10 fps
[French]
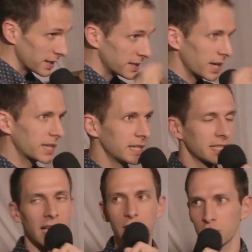Dès
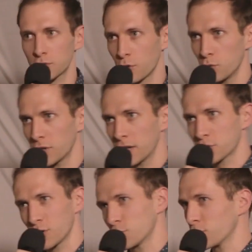qu'ils annonceront quelque
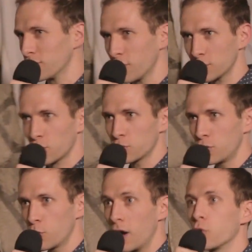chose ou qu'ils voteront
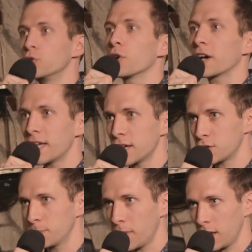une loi, on ne
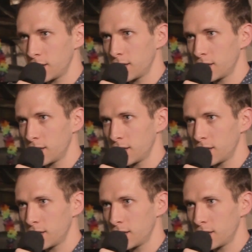réagit pas.